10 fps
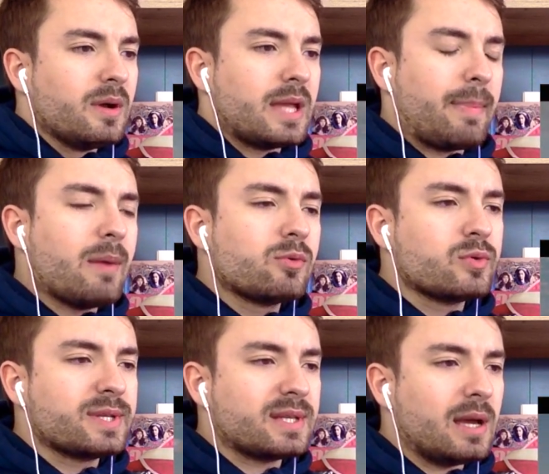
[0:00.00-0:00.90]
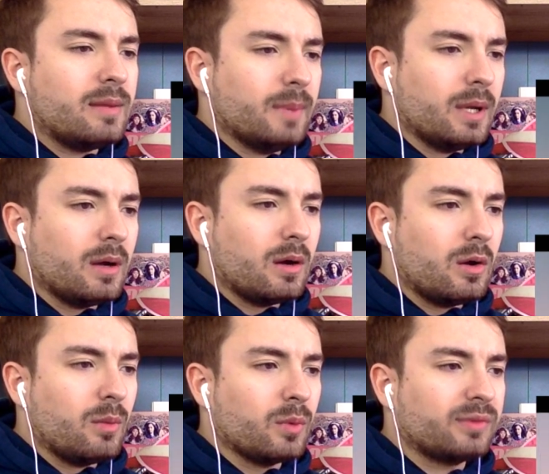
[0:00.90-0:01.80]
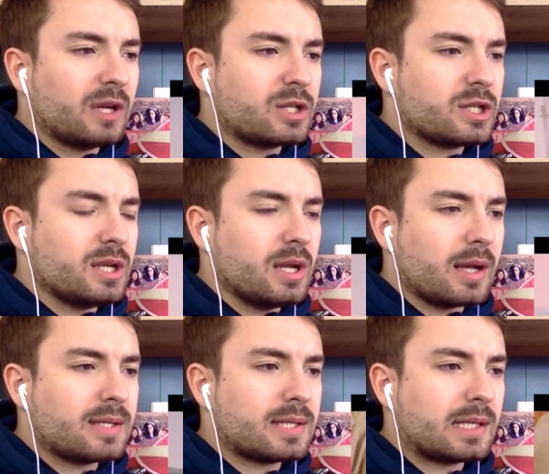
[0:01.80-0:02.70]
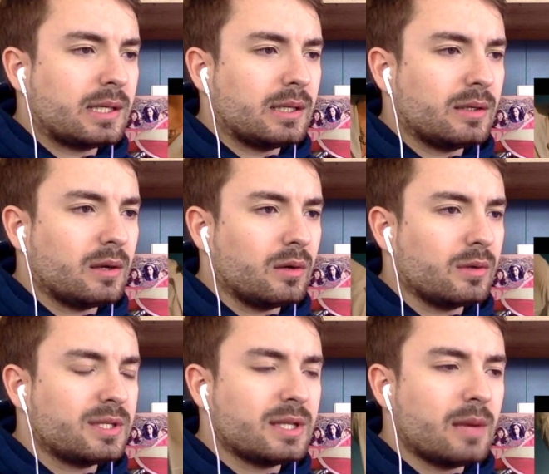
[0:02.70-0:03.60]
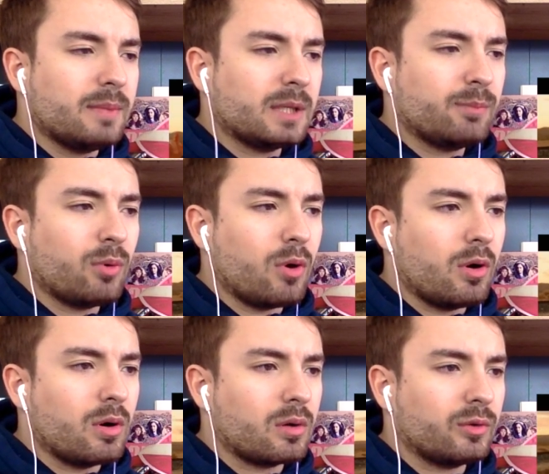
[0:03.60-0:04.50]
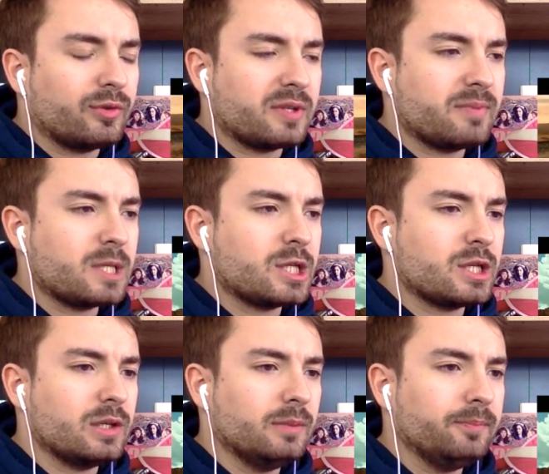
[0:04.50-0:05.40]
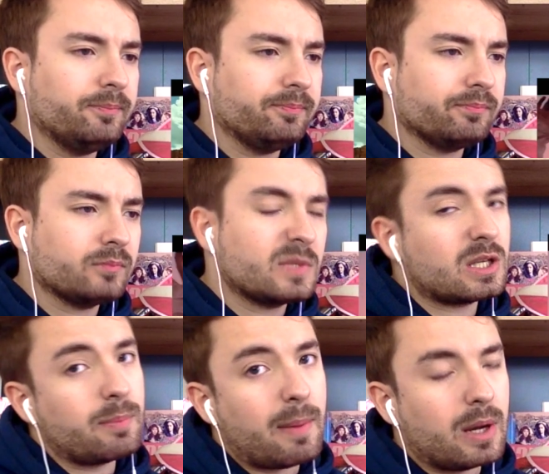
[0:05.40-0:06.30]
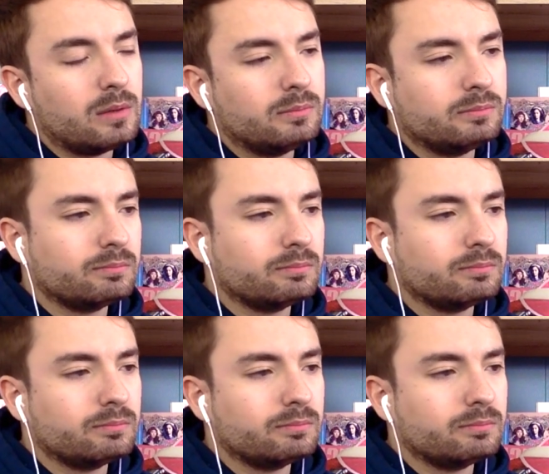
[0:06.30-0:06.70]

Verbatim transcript: Il a pas beaucoup de scènes, mais euh, le montage il est assez euh, dynamique pour euh, qu'on se fasse pas chier. Ce qui est pas mal. Hein.